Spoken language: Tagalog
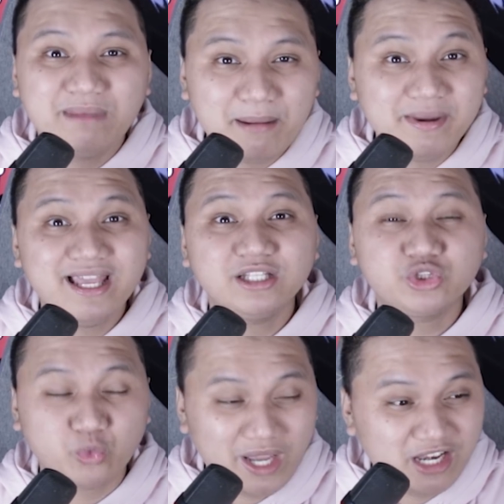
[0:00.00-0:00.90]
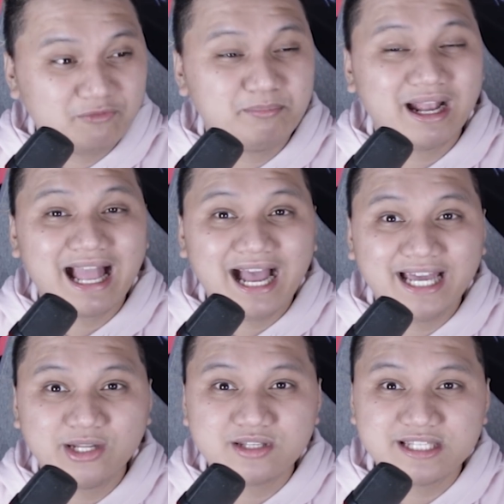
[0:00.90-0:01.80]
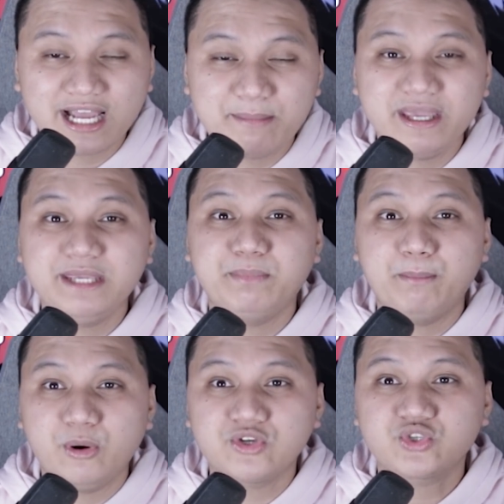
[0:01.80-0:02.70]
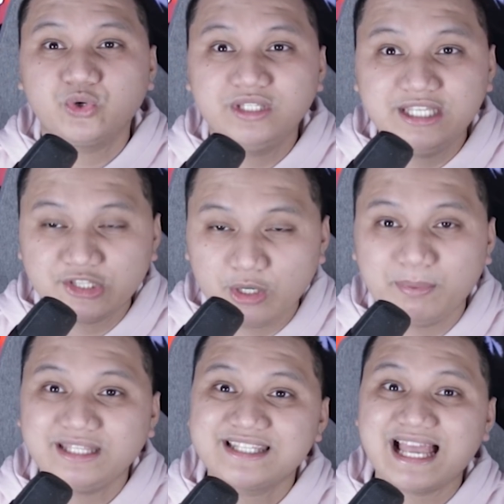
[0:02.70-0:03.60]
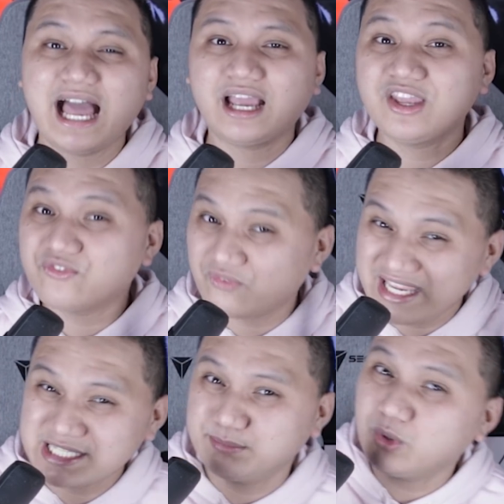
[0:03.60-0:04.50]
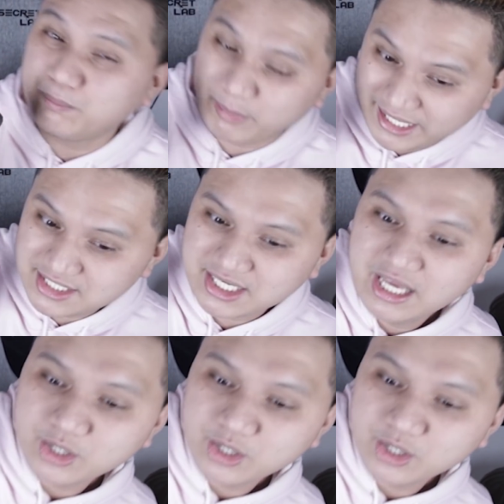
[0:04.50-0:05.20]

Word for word: Mamayang 12, mag-a-announce na kami, ipopost ko dito pati sa aking Facebook page